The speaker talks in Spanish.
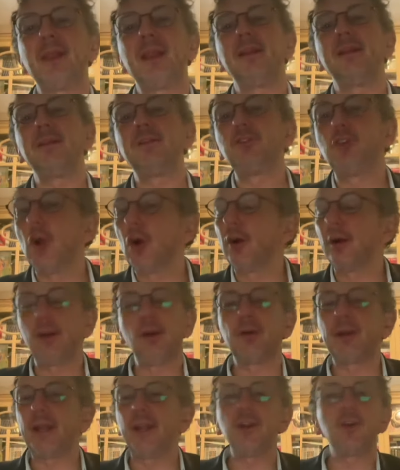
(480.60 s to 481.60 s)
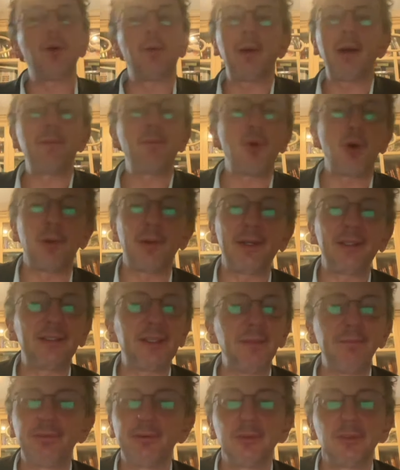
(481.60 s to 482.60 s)
yo creo que no va a mover
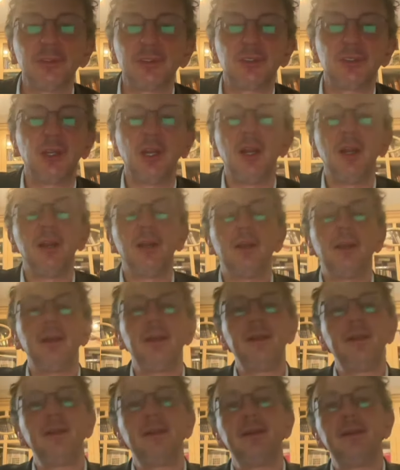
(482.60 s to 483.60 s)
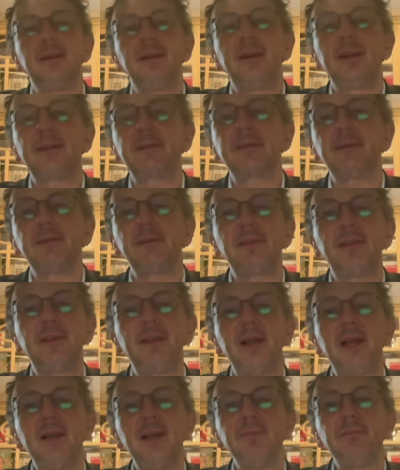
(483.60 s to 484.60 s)
tipos eh, la Reserva
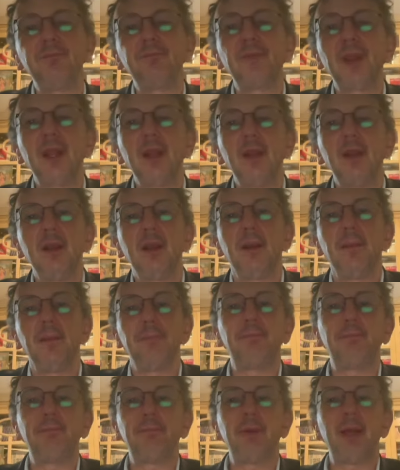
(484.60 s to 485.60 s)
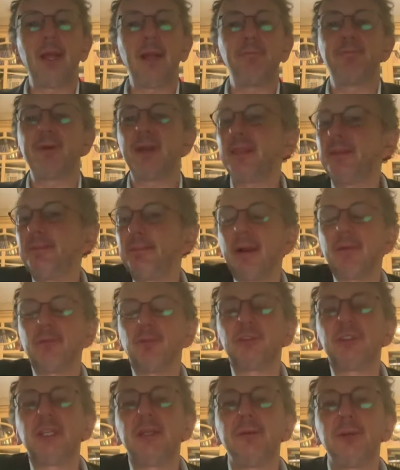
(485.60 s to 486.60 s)
Federal el principal
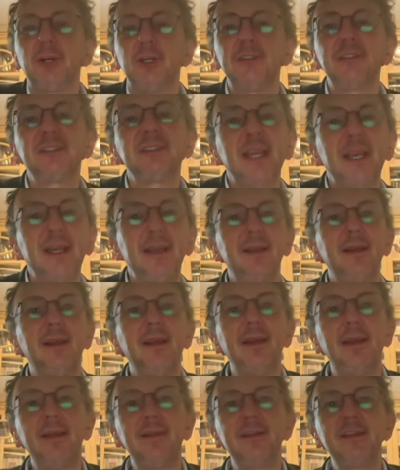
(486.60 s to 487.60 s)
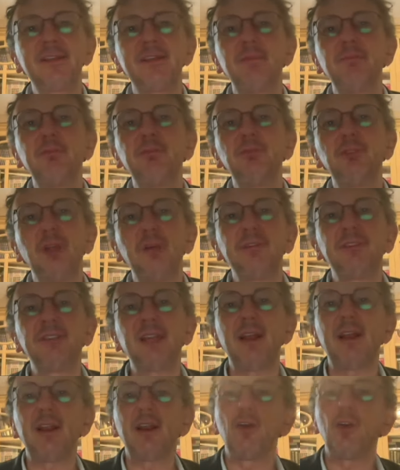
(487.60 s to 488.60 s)
motivo es que eh, desde el punto de vista de
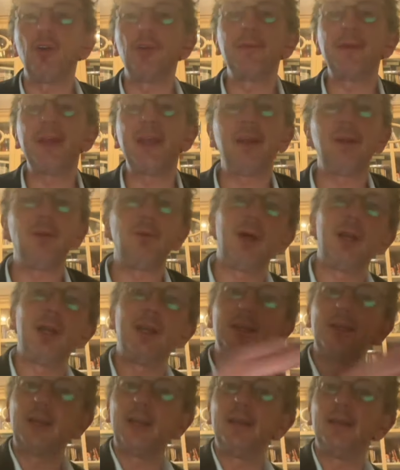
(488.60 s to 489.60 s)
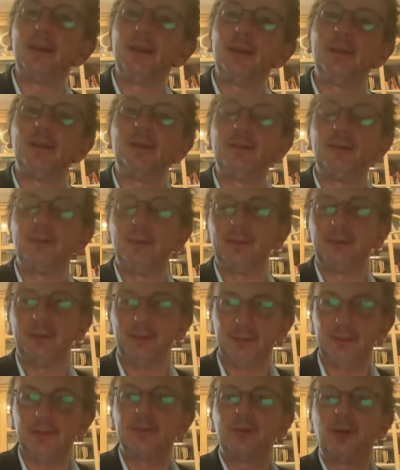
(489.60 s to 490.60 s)
la economía, igual que
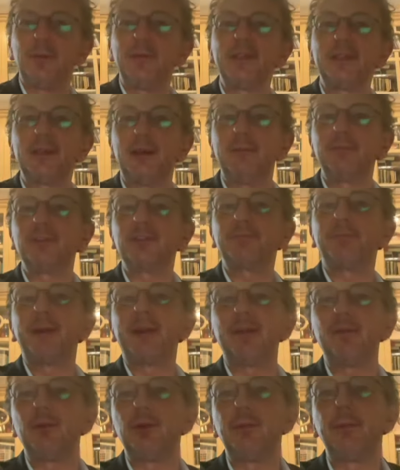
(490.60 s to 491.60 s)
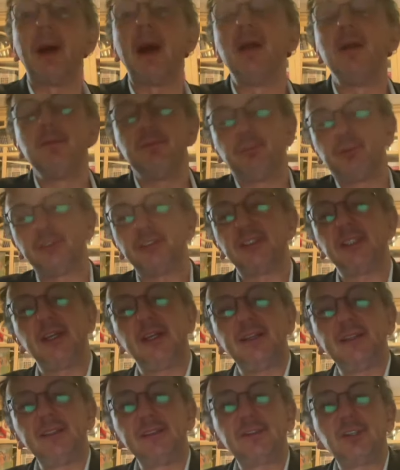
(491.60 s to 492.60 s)
eh, comentábamos para Europa, pues
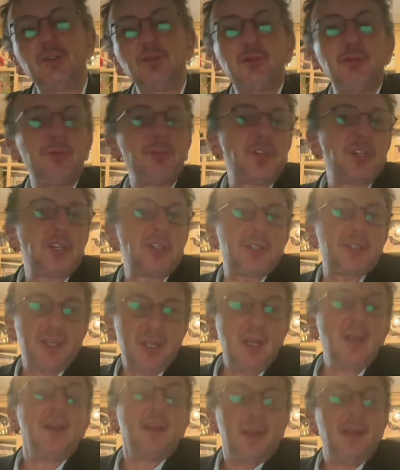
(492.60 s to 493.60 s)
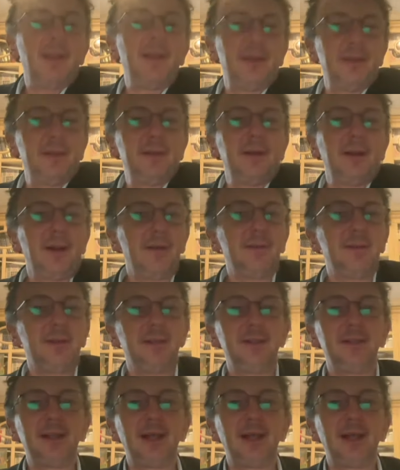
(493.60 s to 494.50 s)
en Estados Unidos es eh, el